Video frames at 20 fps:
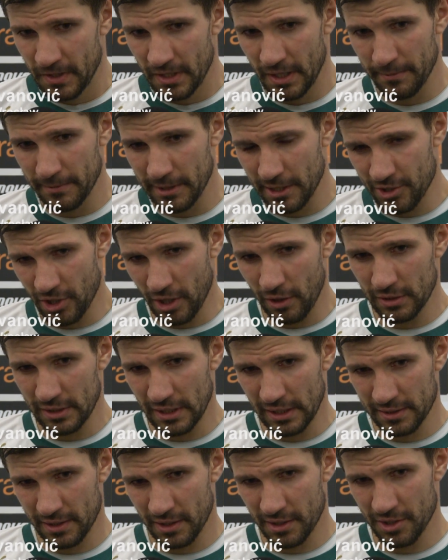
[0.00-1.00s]
Nie wiem dlaczego
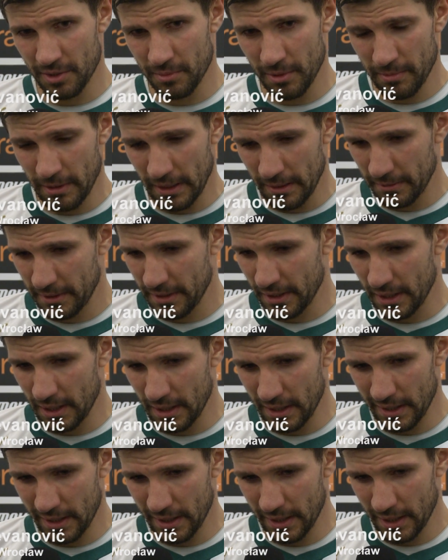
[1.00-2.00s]
tak tracimy bramki,
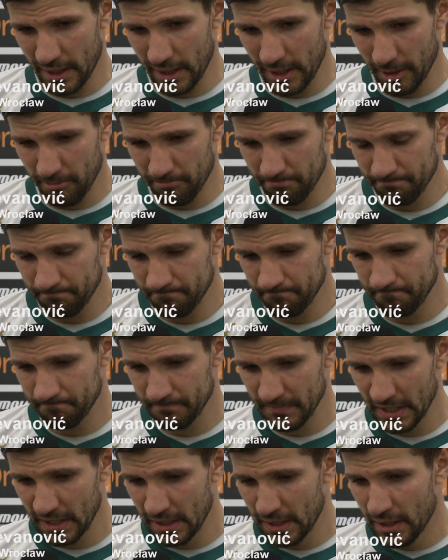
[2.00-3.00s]
ale
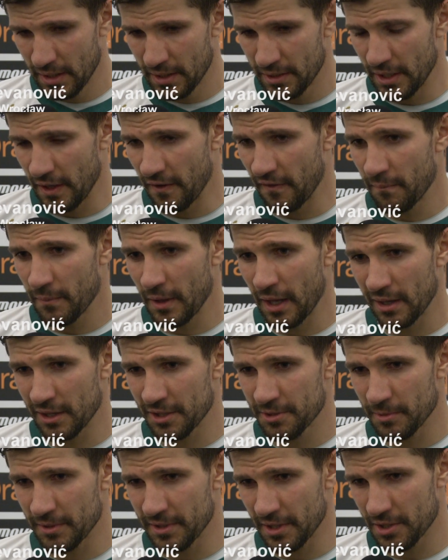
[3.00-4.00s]
nie wiem,
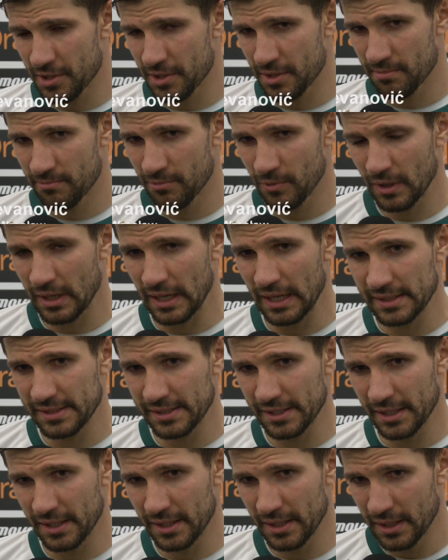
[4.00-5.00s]
mieliśmy też
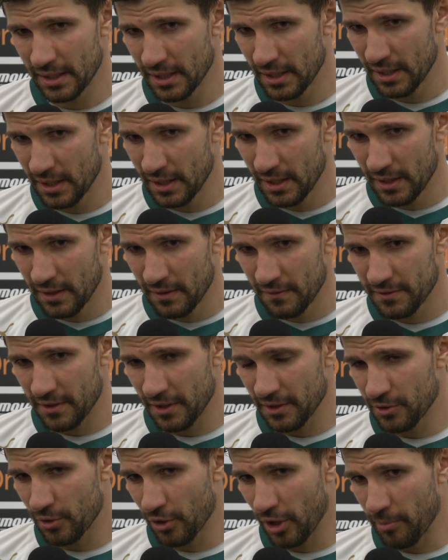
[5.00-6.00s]
okazję w
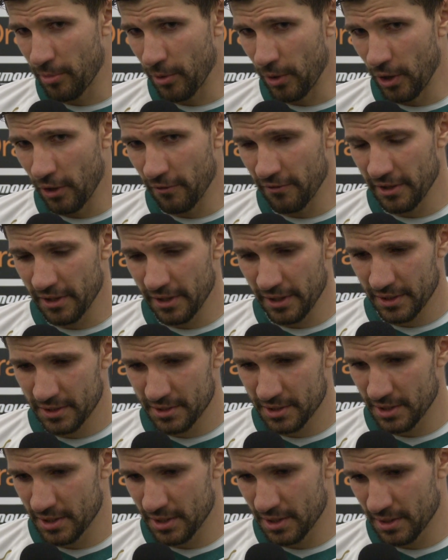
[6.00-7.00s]
tej drugiej połowie,
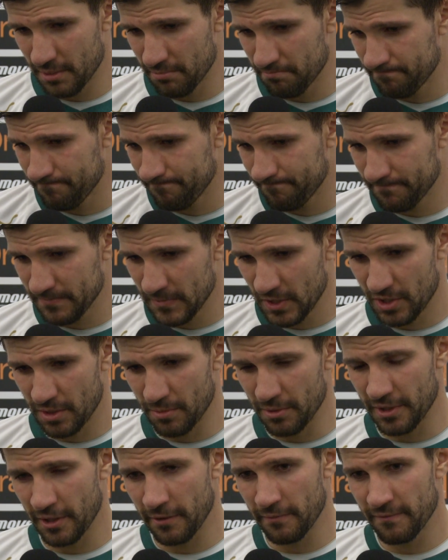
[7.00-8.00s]
że,
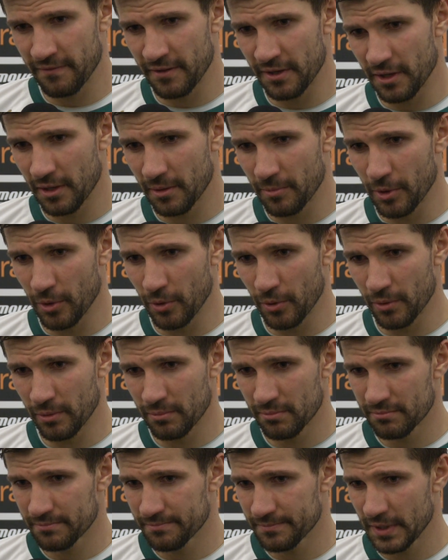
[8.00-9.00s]
żeby ten wynik był
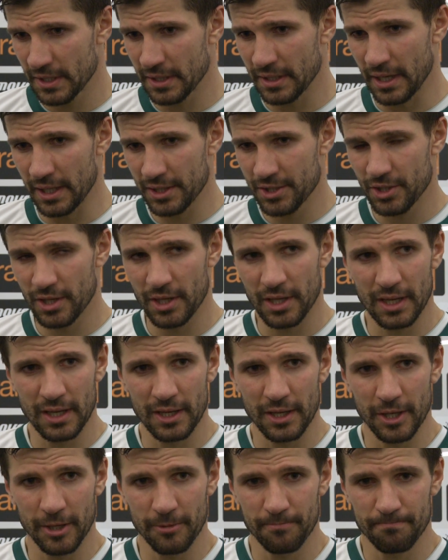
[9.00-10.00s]
inaczej, ale